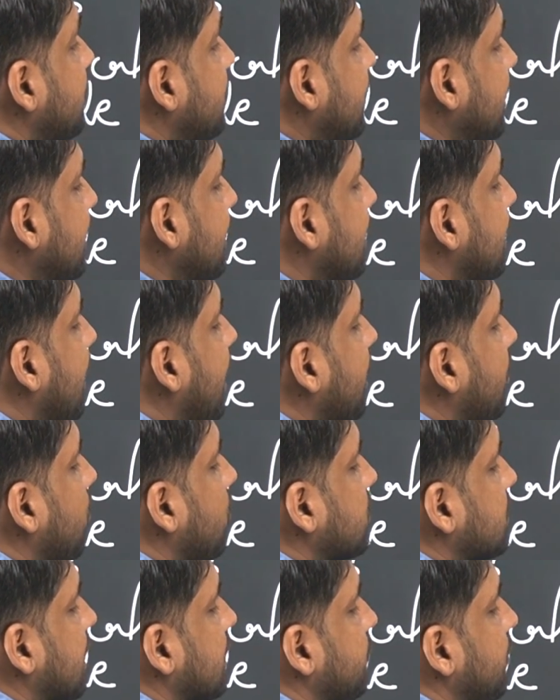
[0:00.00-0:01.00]
तीन लाख
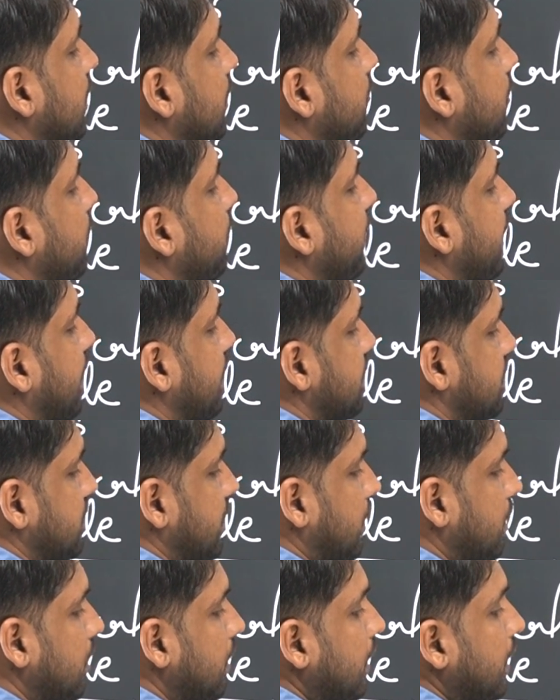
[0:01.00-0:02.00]
और साथ में लगभग बयालीस
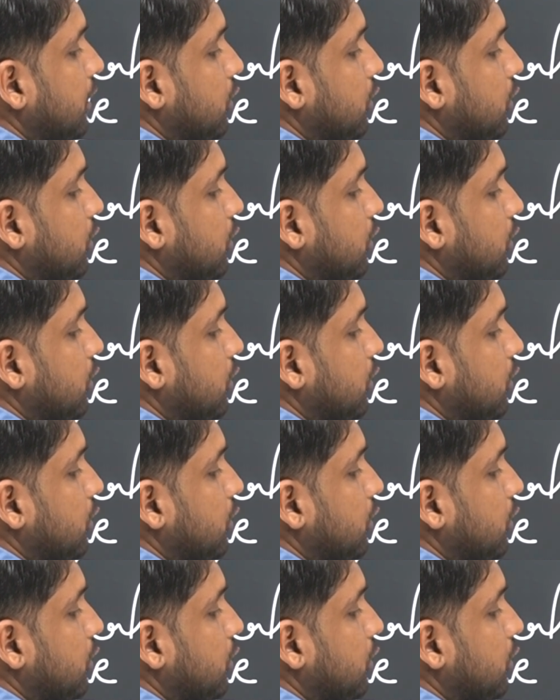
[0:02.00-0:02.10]
हजार